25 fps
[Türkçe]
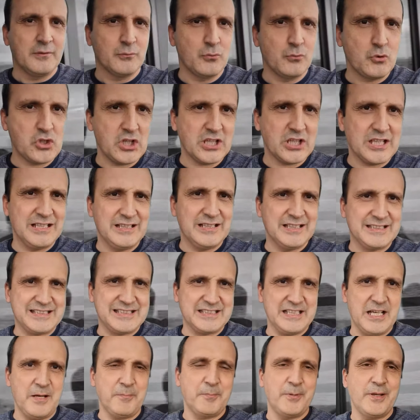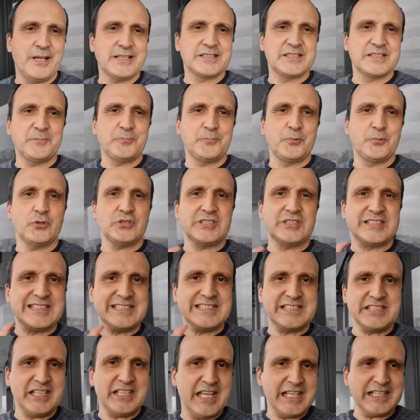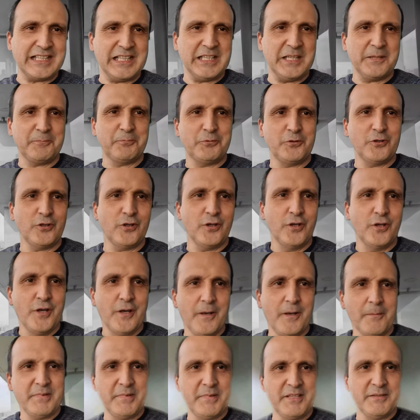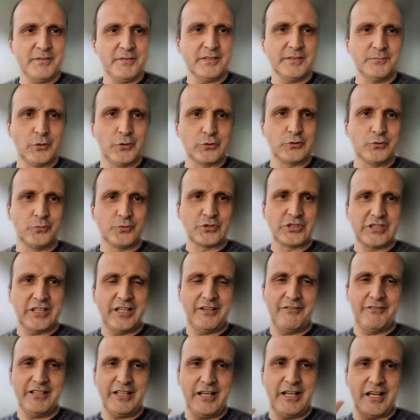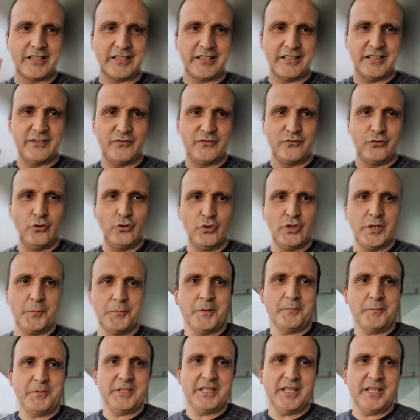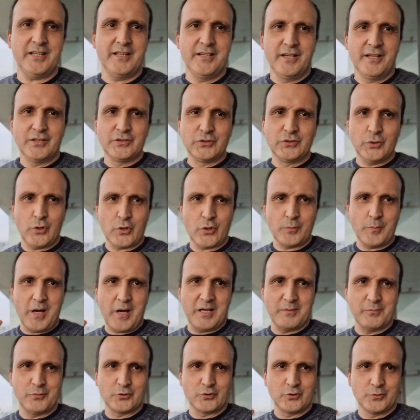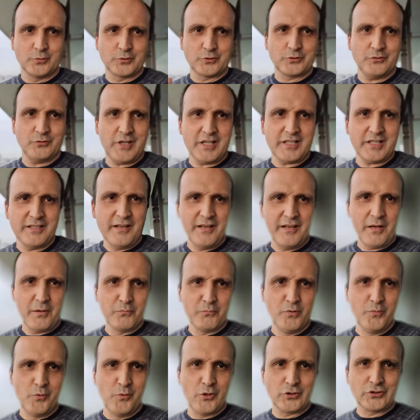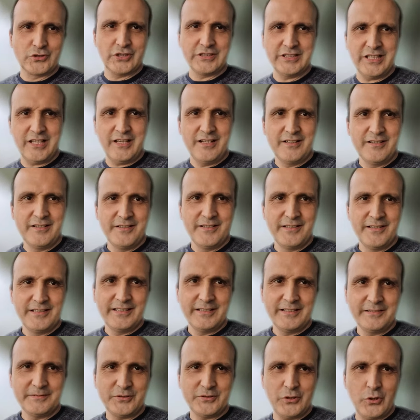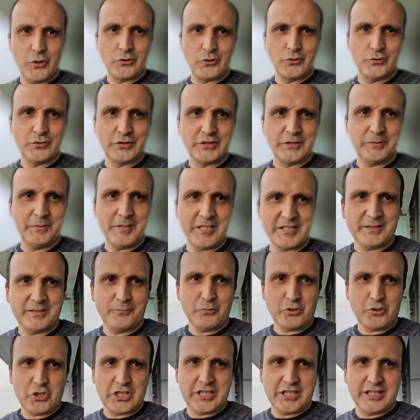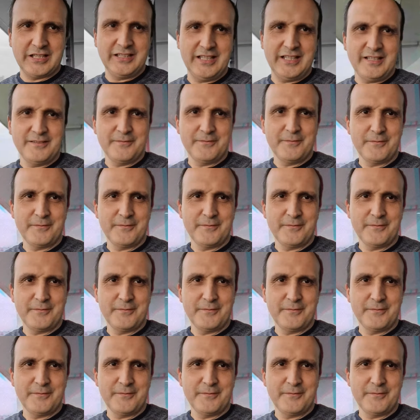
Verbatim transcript: Bu şekilde siyah beyaz yapıyor. Sizi renkli yapıyor. Bir modumuz daha var. Arkayı flu yapıyor. Bir de normal modumuz var. Bu modda da gördüğünüz gibi işte bu şekilde